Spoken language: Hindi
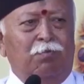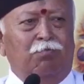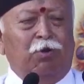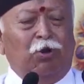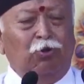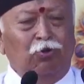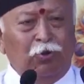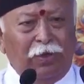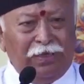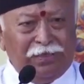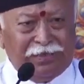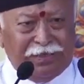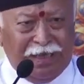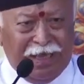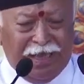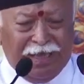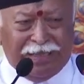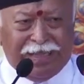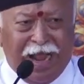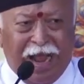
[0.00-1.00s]
परंतु
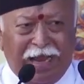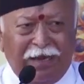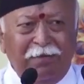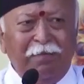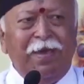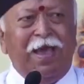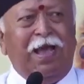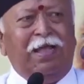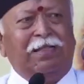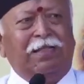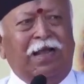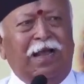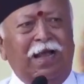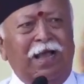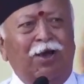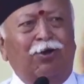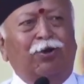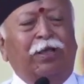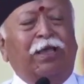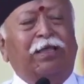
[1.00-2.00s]
इससे ये ध्यान में आता
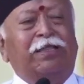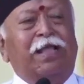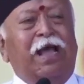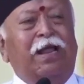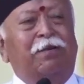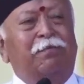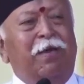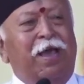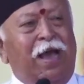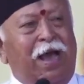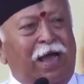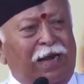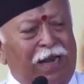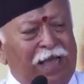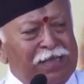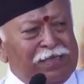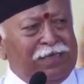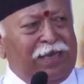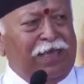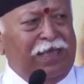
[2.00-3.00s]
है और ये ध्यान में
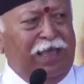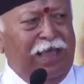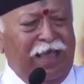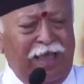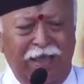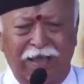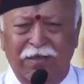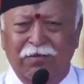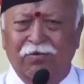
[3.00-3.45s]
आना चाहिए